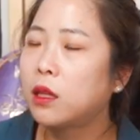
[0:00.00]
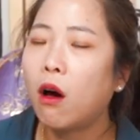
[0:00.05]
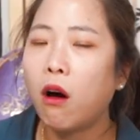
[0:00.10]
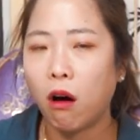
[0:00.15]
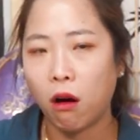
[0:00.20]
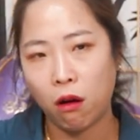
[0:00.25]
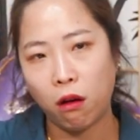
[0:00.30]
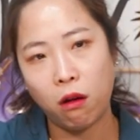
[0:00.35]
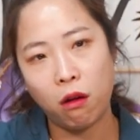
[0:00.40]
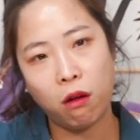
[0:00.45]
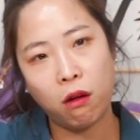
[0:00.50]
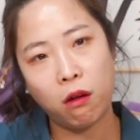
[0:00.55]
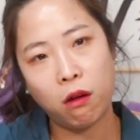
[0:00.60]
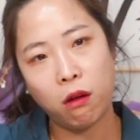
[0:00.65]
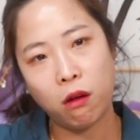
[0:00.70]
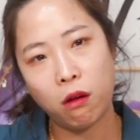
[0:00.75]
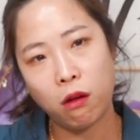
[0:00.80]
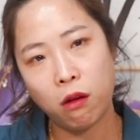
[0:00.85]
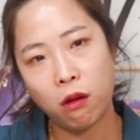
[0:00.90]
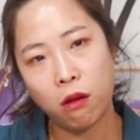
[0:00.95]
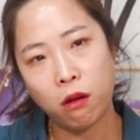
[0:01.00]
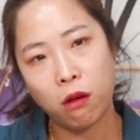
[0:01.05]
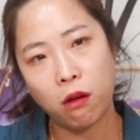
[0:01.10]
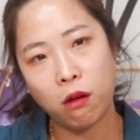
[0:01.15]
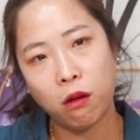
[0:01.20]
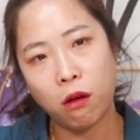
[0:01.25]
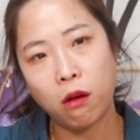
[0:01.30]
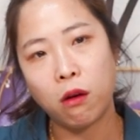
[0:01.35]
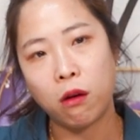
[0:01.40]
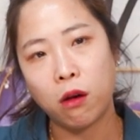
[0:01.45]
터
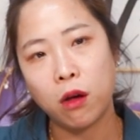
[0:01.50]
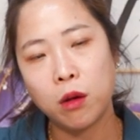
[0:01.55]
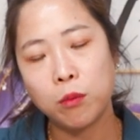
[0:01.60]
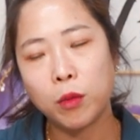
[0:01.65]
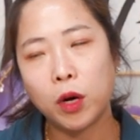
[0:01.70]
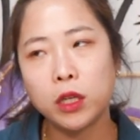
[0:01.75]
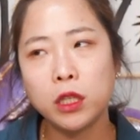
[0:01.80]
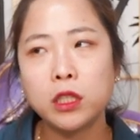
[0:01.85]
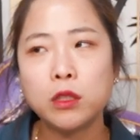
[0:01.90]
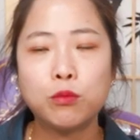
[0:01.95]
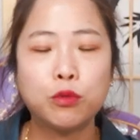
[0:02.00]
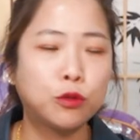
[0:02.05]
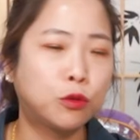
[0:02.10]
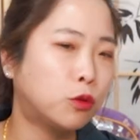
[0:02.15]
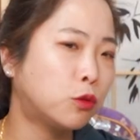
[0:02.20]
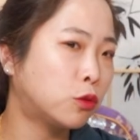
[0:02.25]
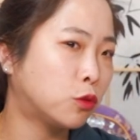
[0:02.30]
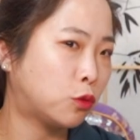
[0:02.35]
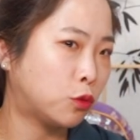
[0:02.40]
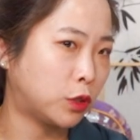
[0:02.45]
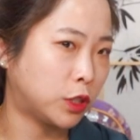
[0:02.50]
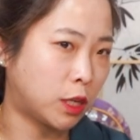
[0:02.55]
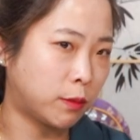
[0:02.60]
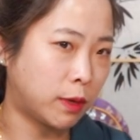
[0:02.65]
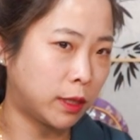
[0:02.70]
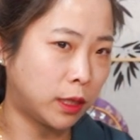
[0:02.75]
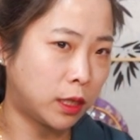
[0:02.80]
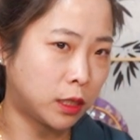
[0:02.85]
어, 머리는 북쪽으로 두고 자면 안